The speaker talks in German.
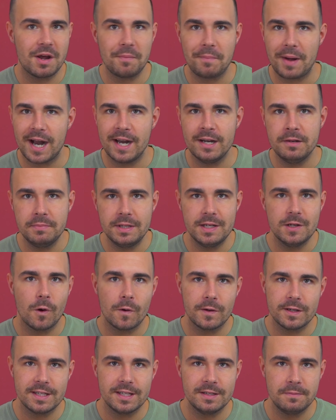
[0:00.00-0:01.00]
normalen Mi
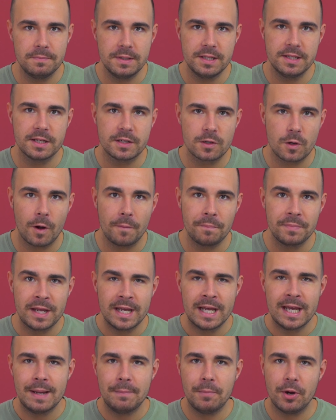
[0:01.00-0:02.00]
9T bietet, kommen,
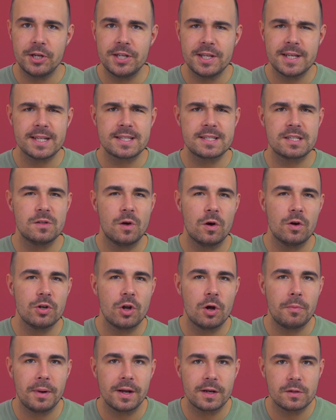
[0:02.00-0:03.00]
möchte ich jetzt doch
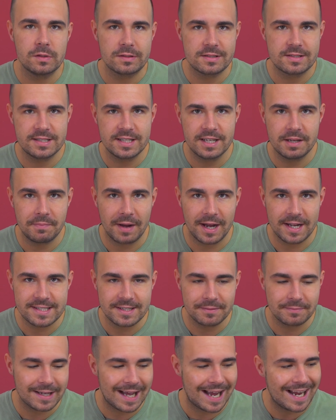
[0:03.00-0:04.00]
nochmal kurz die
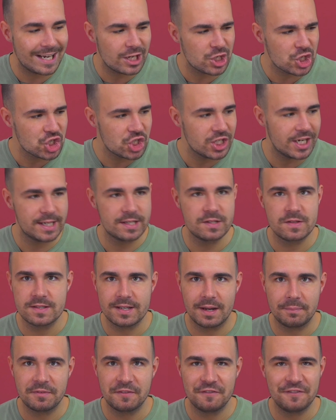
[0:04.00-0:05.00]
Gemeinsamkeiten schnell
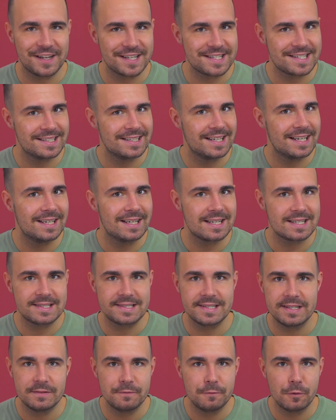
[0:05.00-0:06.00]
zusammenfassen, denn
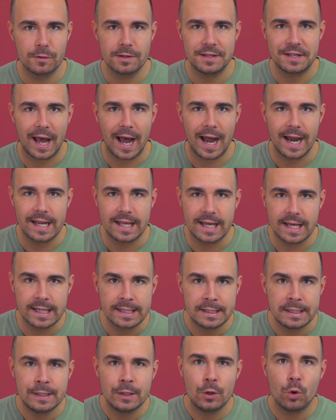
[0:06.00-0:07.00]
das sind wirklich einige.
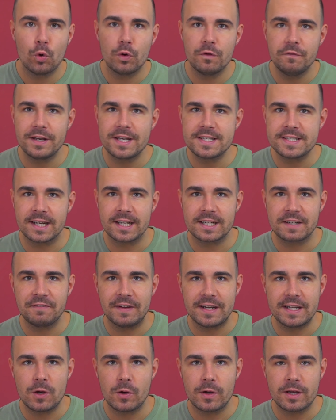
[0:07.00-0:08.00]
Und wie gesagt,
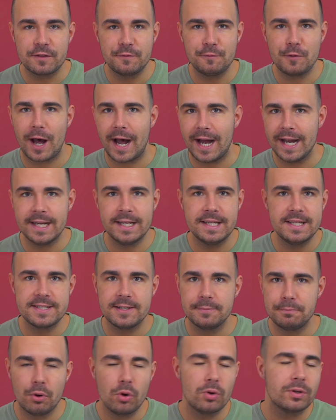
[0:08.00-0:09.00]
wenn ihr euch für einen
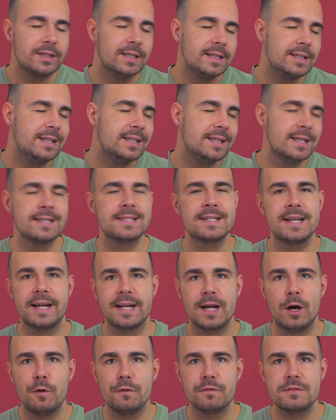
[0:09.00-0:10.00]
dieser Punkte, die ich jetzt
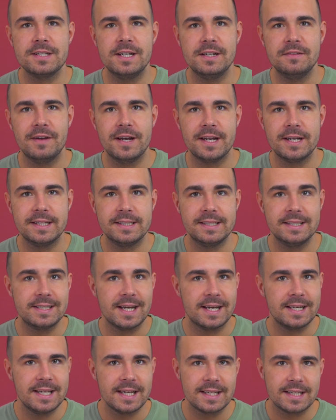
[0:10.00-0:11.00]
gleich aufzählen werde,
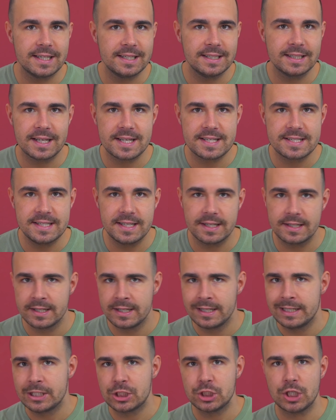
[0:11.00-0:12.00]
detaillierter interessiert,
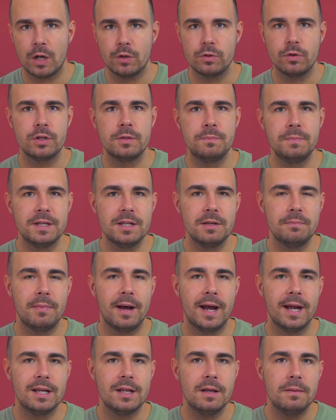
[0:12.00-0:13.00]
schaut euch bitte
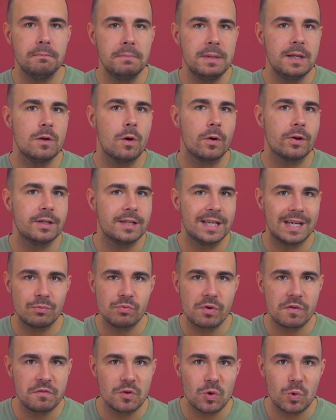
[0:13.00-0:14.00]
mein Mi 9T
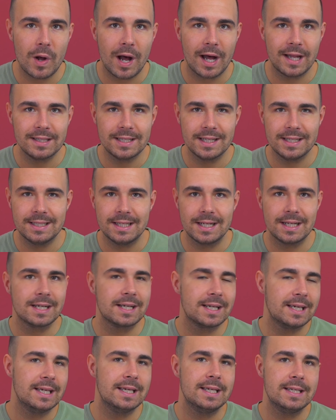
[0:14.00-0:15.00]
Review an, denn da
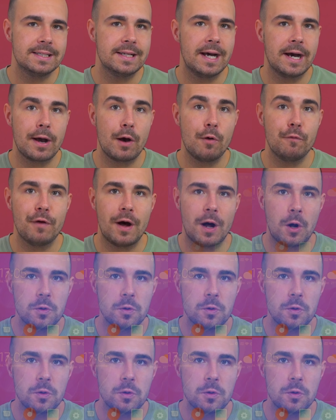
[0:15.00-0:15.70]
gehe ich darauf